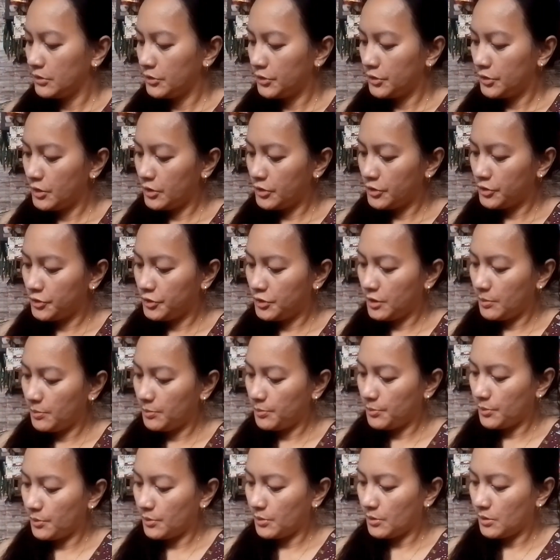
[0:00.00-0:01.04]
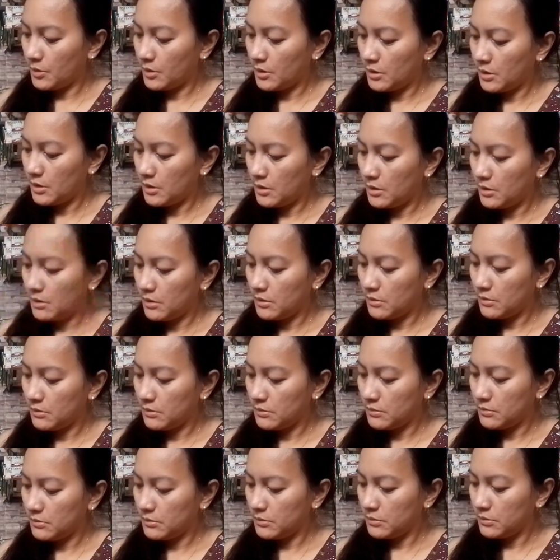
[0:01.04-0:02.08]

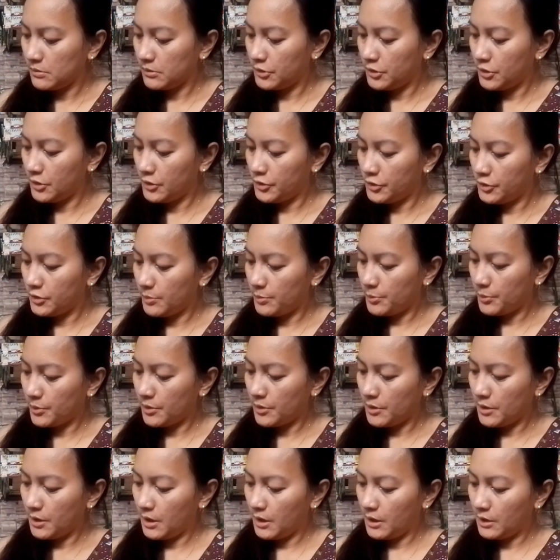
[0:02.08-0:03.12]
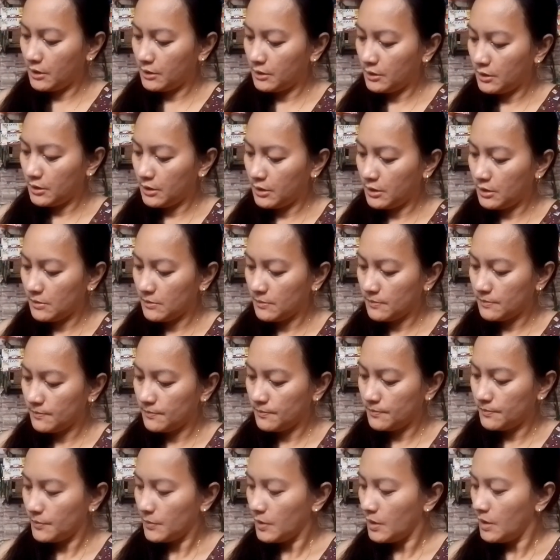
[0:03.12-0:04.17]
64
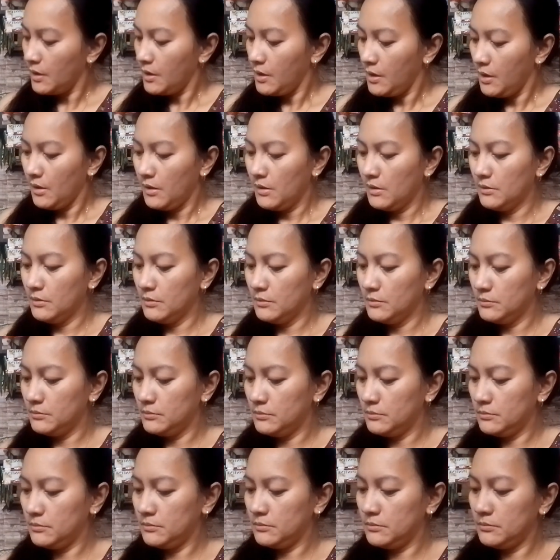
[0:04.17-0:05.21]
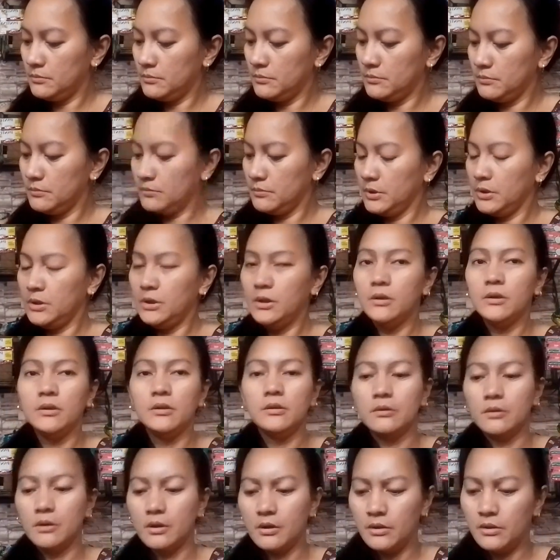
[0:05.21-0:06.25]
6480 hindi
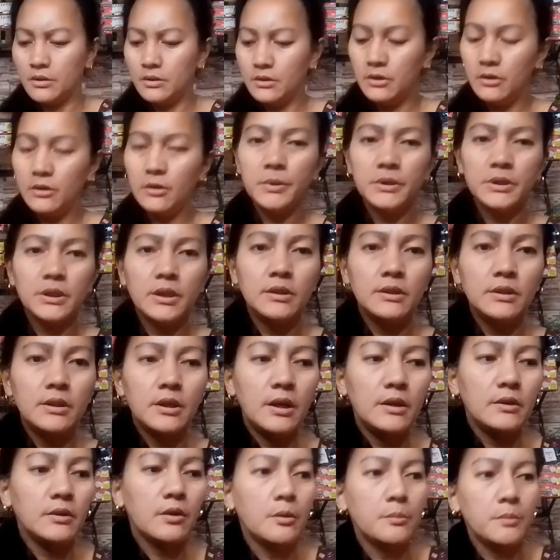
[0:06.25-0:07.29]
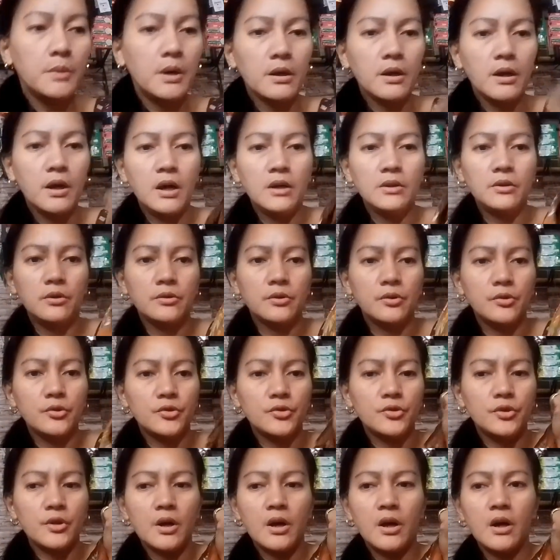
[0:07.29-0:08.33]
ko hindi ko matandaan kung magkano to
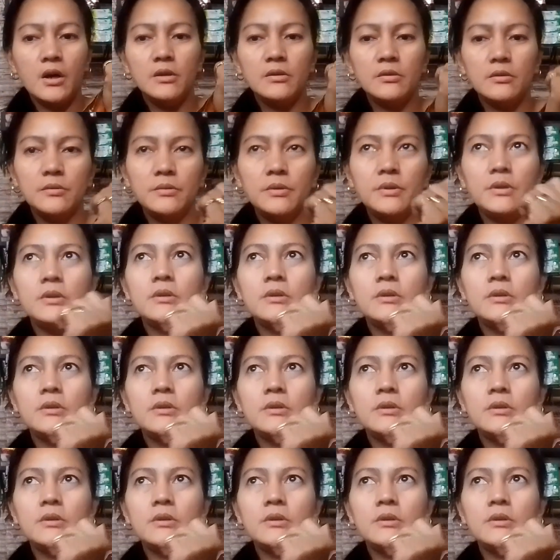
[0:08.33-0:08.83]
sa ano